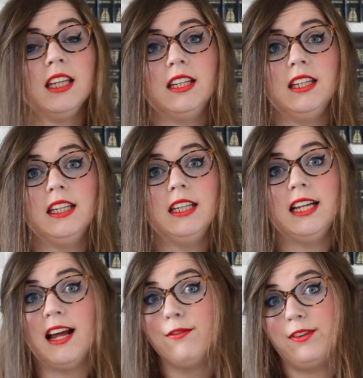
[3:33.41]
qui
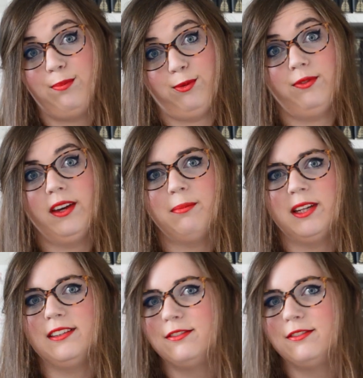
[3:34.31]
est là en fait pour faire bah, des